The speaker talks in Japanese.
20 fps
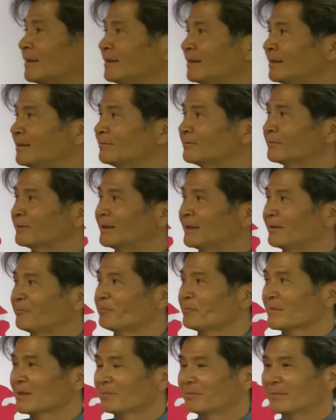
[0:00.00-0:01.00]
ているので、
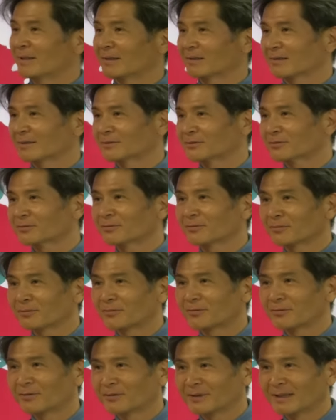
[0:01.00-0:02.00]
ちょっと
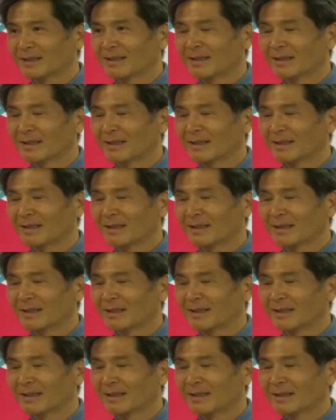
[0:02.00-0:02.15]
こうね、